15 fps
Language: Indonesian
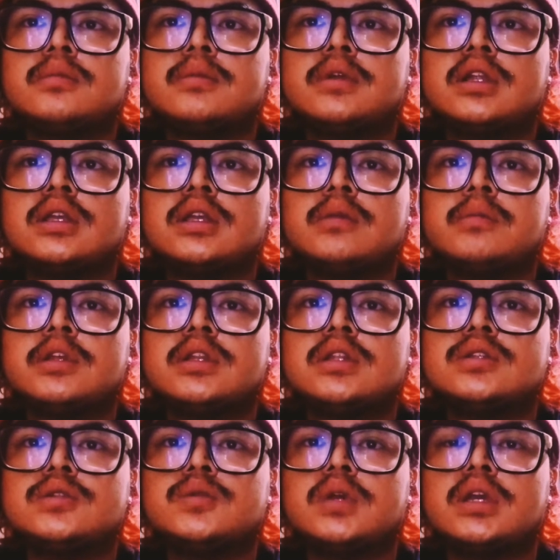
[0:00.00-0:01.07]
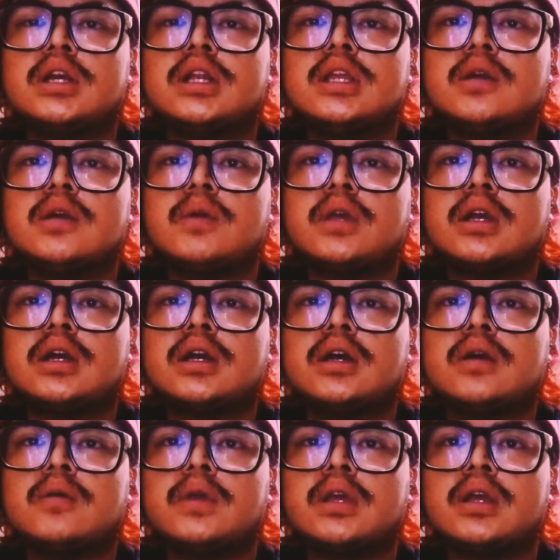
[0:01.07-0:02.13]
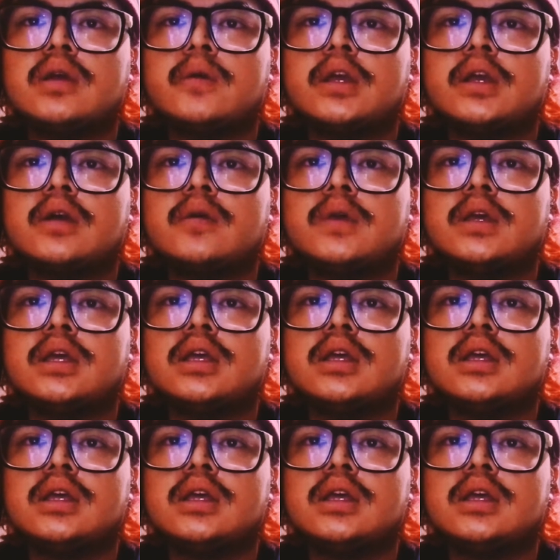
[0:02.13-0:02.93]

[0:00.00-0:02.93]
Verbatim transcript: merahnya mati sesuai kali ya WKK WKW WKW